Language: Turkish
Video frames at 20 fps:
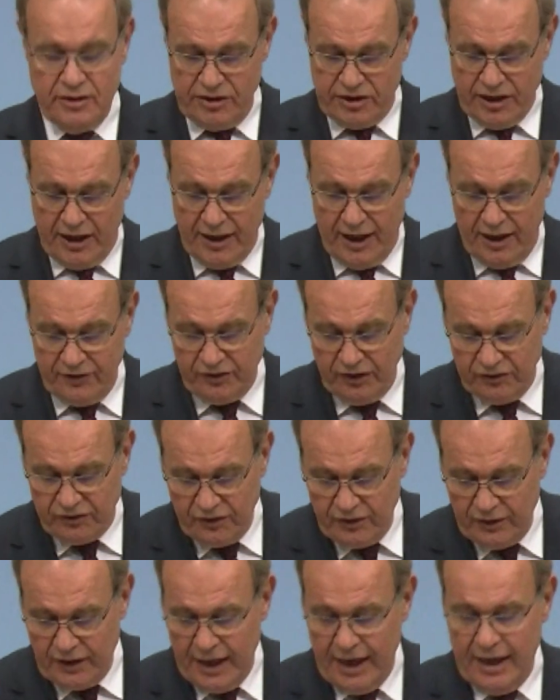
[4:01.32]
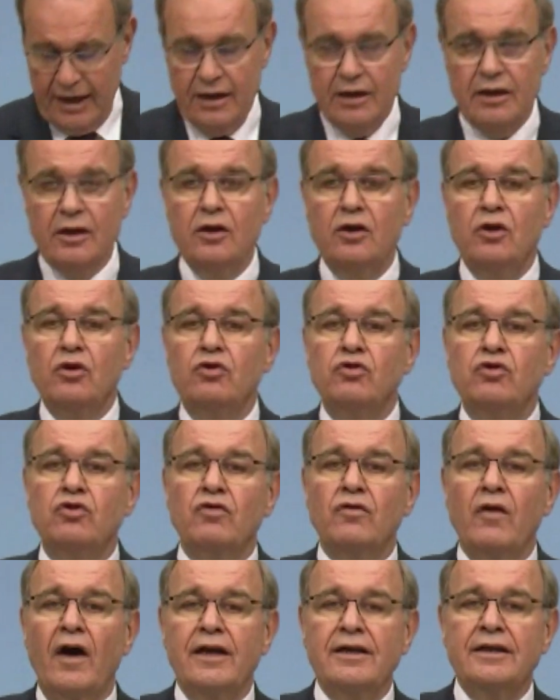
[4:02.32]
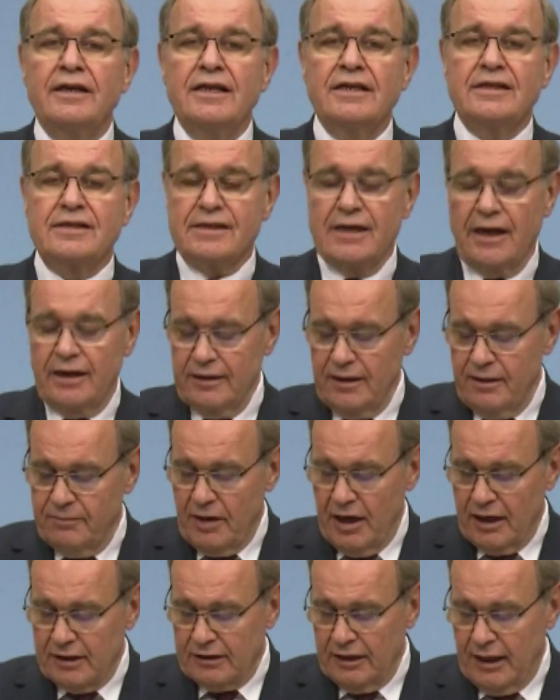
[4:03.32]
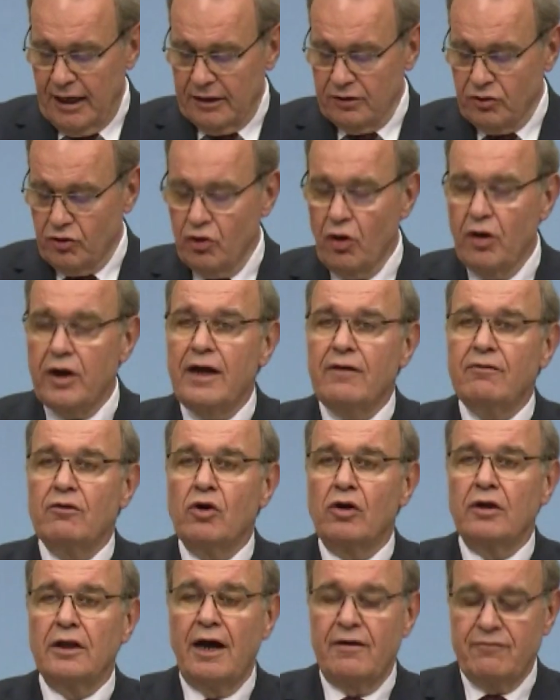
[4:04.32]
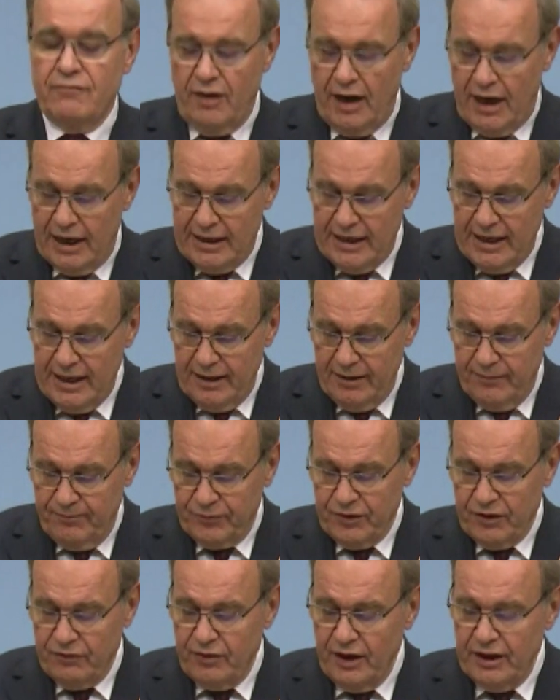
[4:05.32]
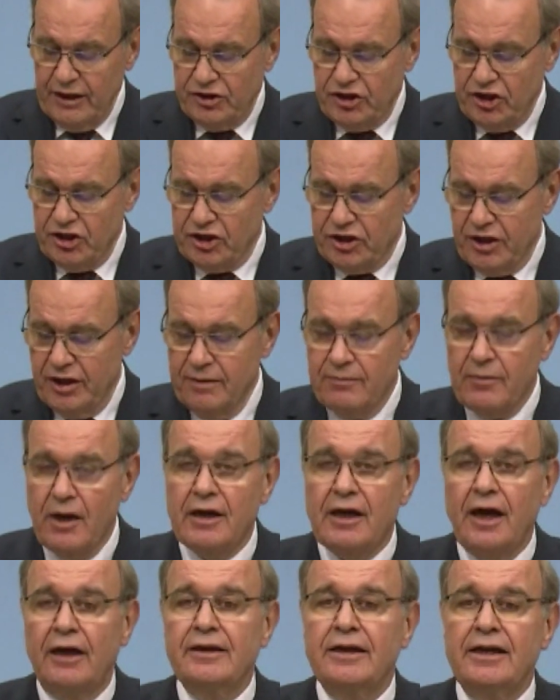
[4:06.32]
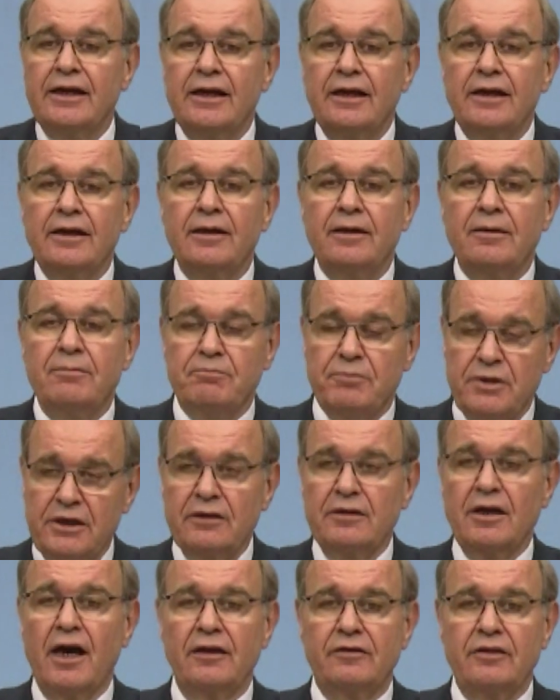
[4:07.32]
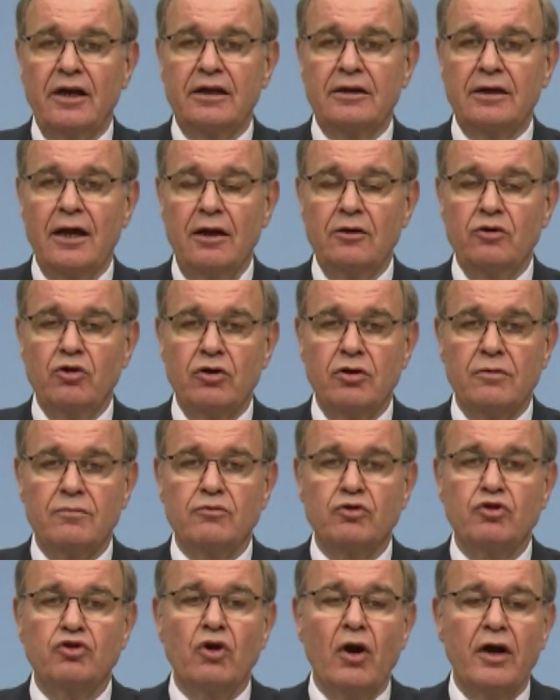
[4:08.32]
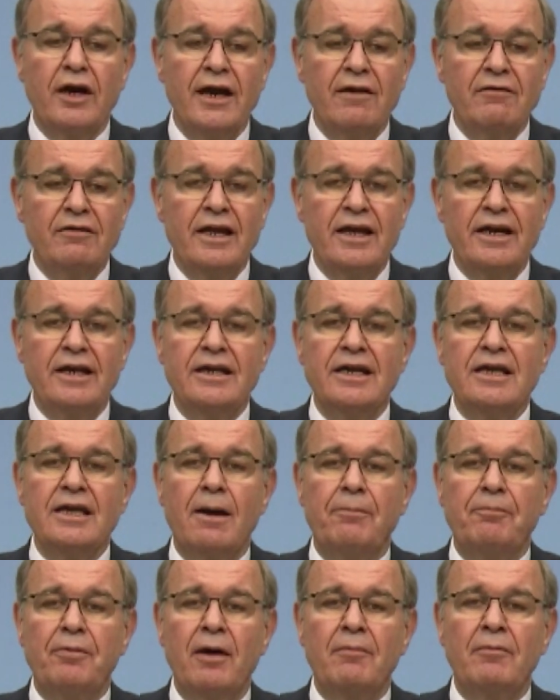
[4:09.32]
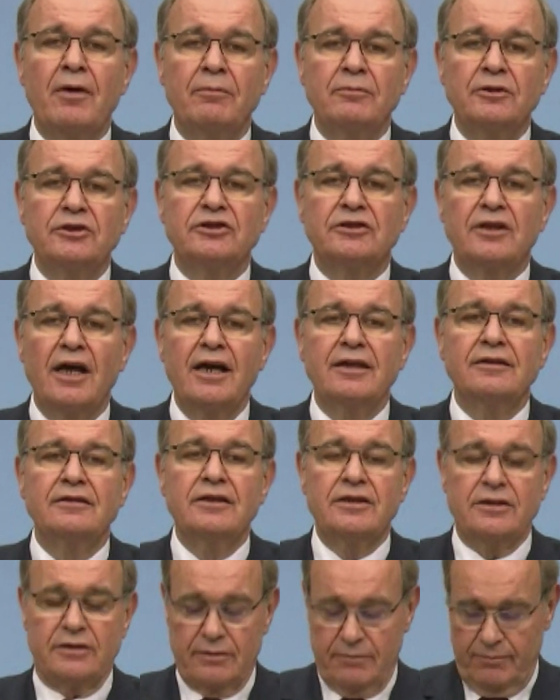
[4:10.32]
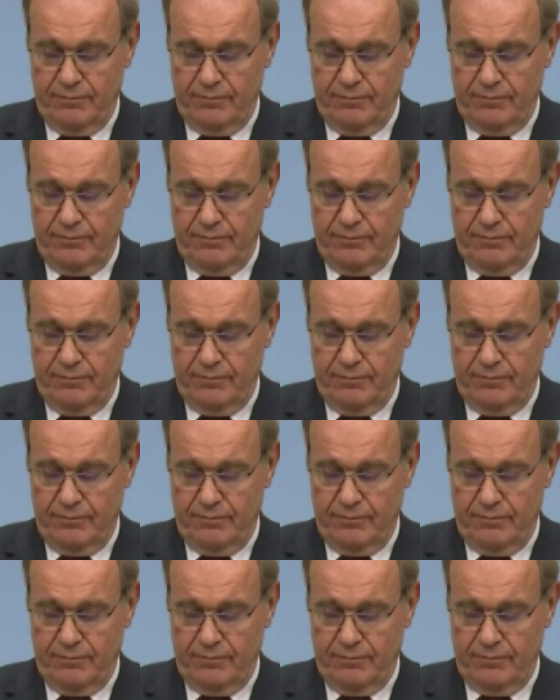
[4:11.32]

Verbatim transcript: cenazesinde güvenliği sağlamakla görevli olan vali ve İçişleri Bakanı bir daha tekrarlıyorum. Görevlerini yapamamışlardır.